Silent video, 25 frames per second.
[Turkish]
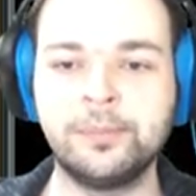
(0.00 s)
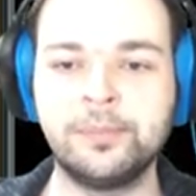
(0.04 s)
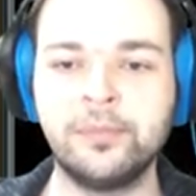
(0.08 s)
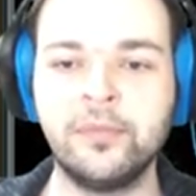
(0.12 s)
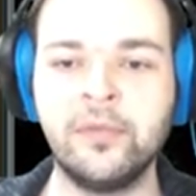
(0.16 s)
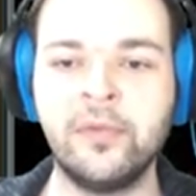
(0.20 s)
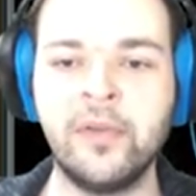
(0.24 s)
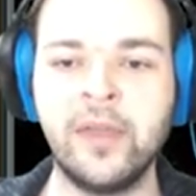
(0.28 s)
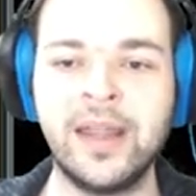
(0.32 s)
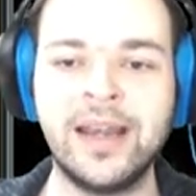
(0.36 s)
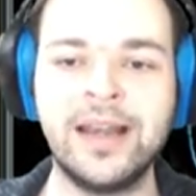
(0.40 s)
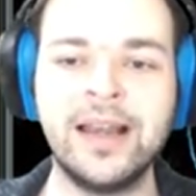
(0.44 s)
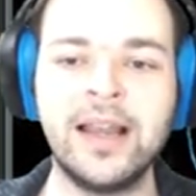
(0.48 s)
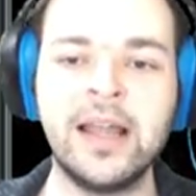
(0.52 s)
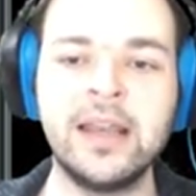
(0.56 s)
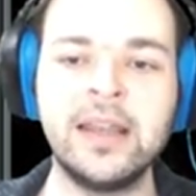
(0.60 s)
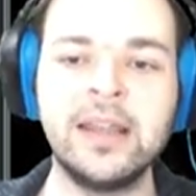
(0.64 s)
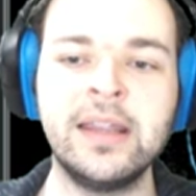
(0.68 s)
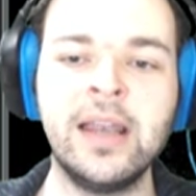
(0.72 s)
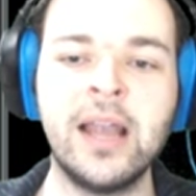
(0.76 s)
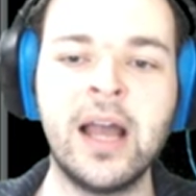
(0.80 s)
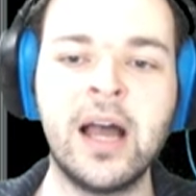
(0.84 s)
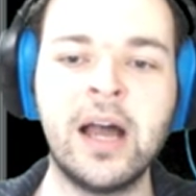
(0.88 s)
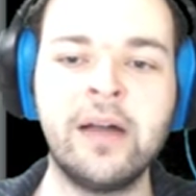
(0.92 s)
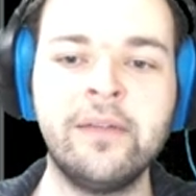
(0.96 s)
verilen
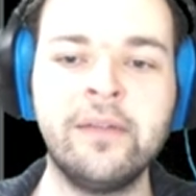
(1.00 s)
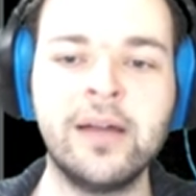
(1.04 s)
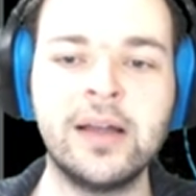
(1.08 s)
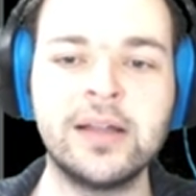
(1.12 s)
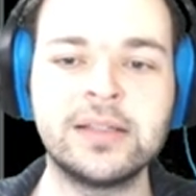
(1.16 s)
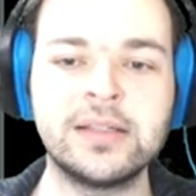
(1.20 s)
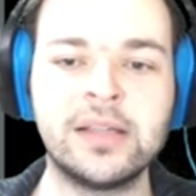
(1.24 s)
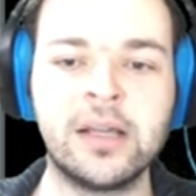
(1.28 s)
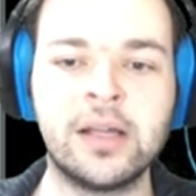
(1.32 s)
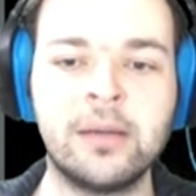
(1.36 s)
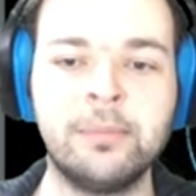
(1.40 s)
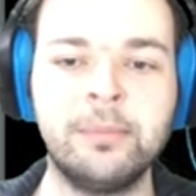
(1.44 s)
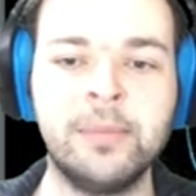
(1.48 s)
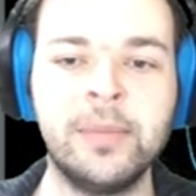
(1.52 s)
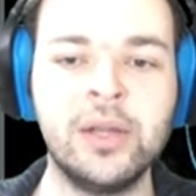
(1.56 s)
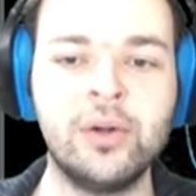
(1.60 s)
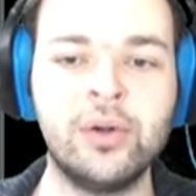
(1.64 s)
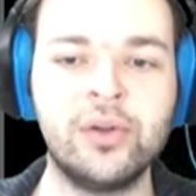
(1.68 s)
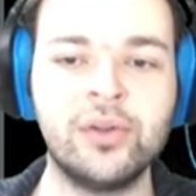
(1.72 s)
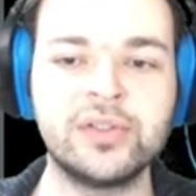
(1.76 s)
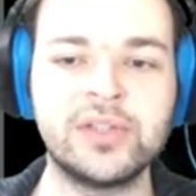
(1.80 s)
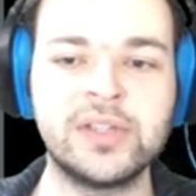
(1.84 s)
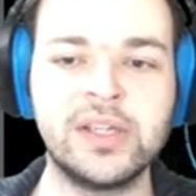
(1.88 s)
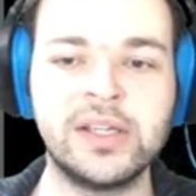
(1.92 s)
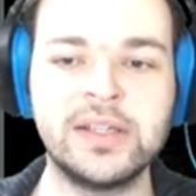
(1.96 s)
ilave hasar
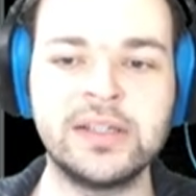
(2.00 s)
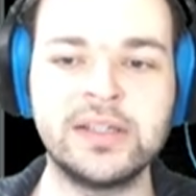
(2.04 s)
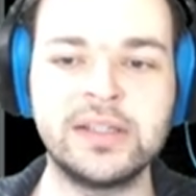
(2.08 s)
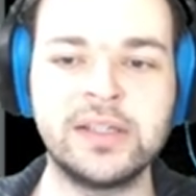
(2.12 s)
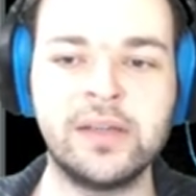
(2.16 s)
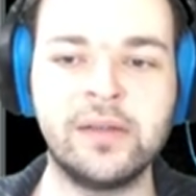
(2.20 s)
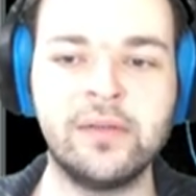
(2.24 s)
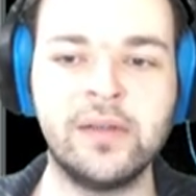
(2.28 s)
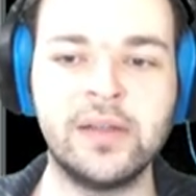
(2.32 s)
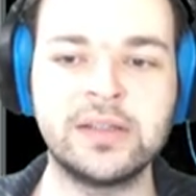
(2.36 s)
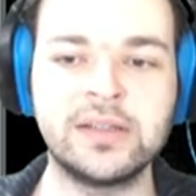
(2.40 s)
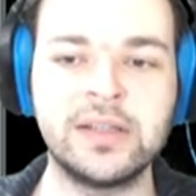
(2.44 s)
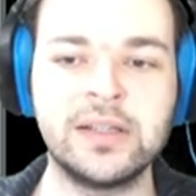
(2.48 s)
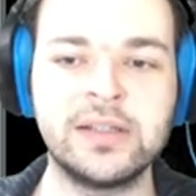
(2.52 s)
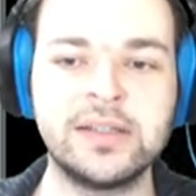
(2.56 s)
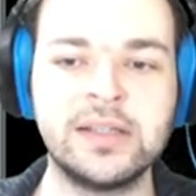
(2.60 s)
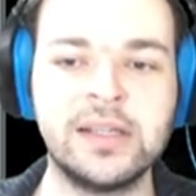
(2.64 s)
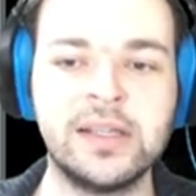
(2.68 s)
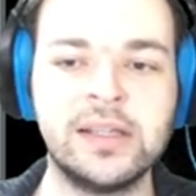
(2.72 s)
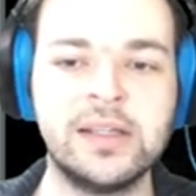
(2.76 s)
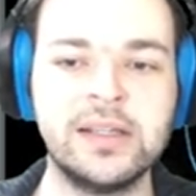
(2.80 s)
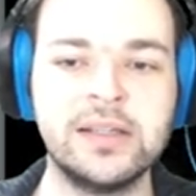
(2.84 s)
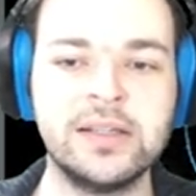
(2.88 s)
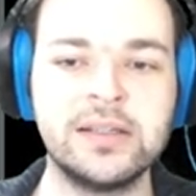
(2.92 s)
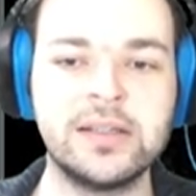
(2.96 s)
1.18 seviyesinde
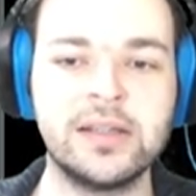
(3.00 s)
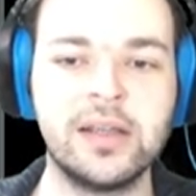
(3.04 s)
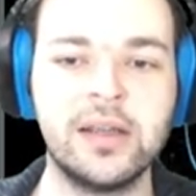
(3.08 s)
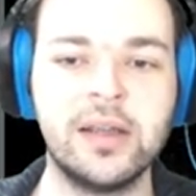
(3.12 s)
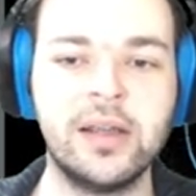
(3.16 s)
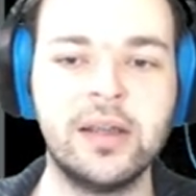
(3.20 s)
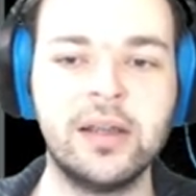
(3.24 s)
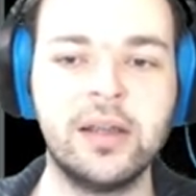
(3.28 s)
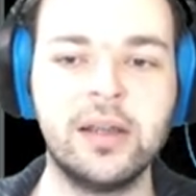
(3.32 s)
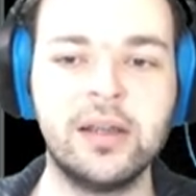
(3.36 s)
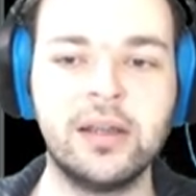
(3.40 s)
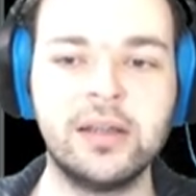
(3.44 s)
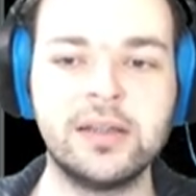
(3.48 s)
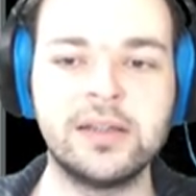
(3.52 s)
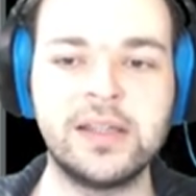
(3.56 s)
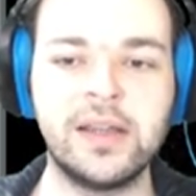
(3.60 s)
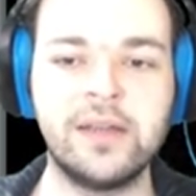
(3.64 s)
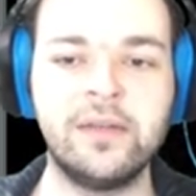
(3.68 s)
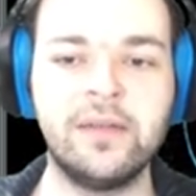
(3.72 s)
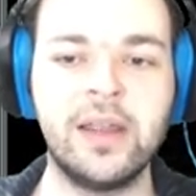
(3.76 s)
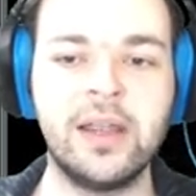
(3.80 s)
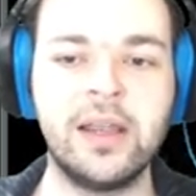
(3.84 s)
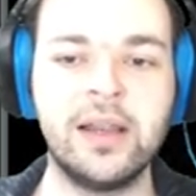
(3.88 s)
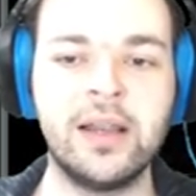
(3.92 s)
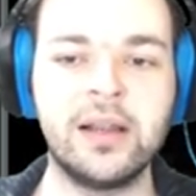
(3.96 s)
8
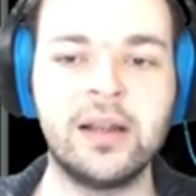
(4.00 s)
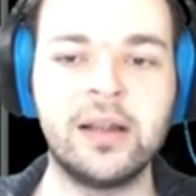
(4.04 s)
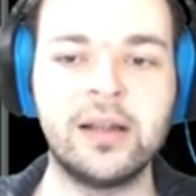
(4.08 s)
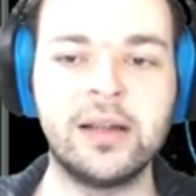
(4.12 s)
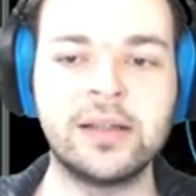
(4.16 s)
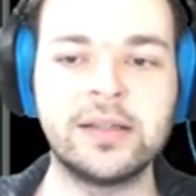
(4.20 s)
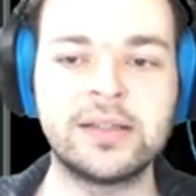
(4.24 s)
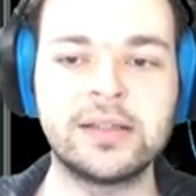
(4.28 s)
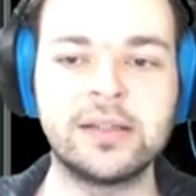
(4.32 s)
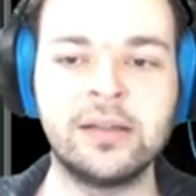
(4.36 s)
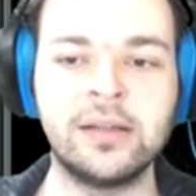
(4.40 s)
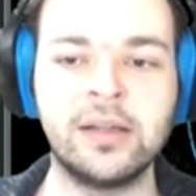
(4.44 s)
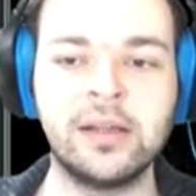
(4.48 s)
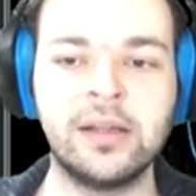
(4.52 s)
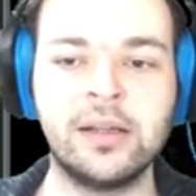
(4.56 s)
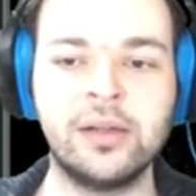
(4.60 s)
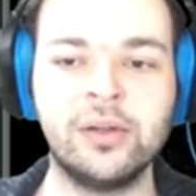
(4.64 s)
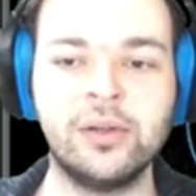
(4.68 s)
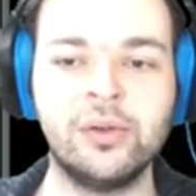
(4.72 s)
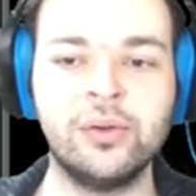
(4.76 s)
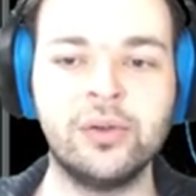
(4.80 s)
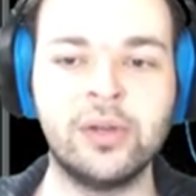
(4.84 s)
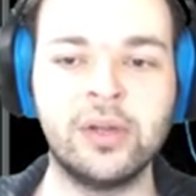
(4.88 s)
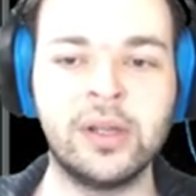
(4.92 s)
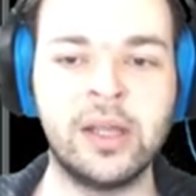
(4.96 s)
seviyeleri arasında
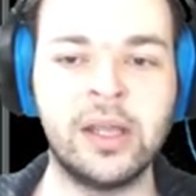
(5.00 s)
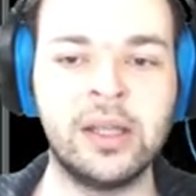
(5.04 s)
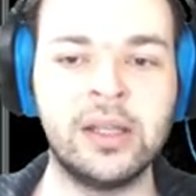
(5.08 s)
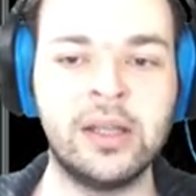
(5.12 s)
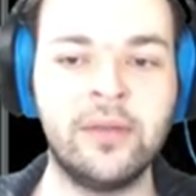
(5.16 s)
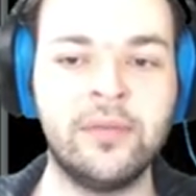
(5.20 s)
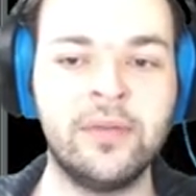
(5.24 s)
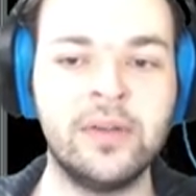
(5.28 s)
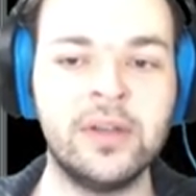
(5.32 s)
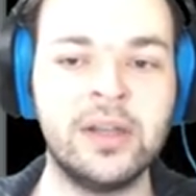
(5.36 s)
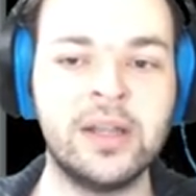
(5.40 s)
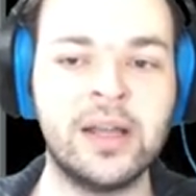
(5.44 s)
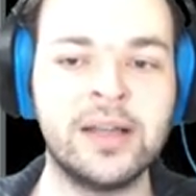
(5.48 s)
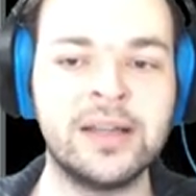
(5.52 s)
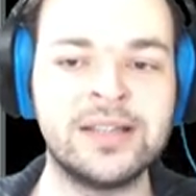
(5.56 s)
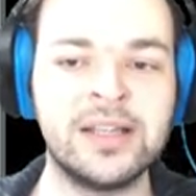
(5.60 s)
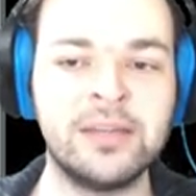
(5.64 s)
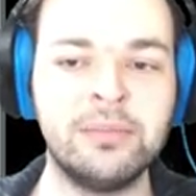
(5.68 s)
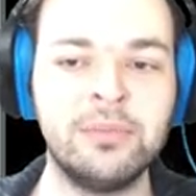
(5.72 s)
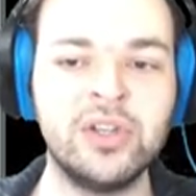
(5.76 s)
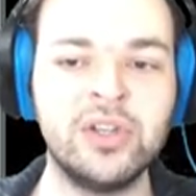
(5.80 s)
hedefin azami